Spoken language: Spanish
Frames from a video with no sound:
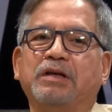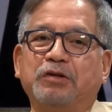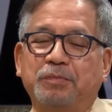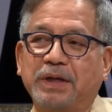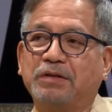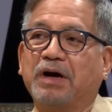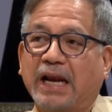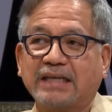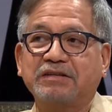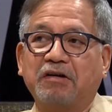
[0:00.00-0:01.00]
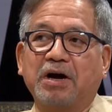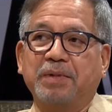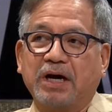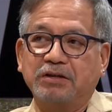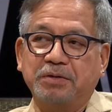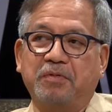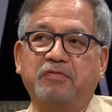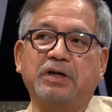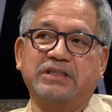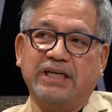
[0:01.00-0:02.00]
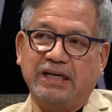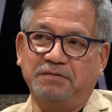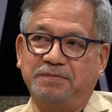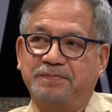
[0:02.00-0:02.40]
instrumento clásico que me cautivó fue el cello.